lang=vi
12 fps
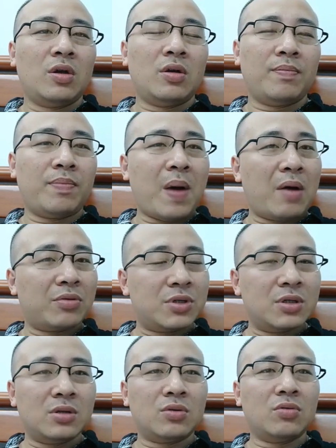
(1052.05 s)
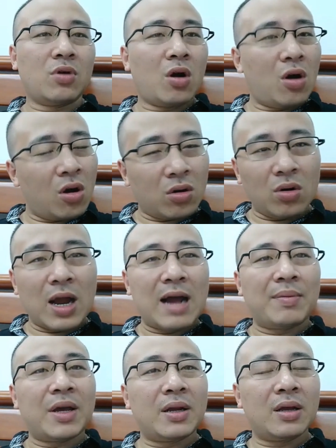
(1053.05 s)
à, bao sự cũng có, họ có
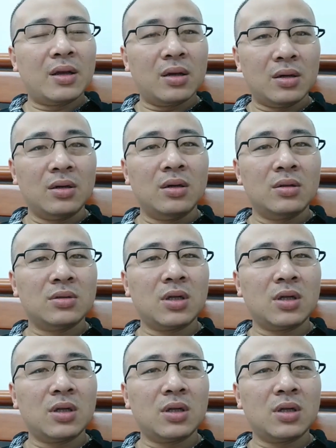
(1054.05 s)
làm hết đấy, ừ,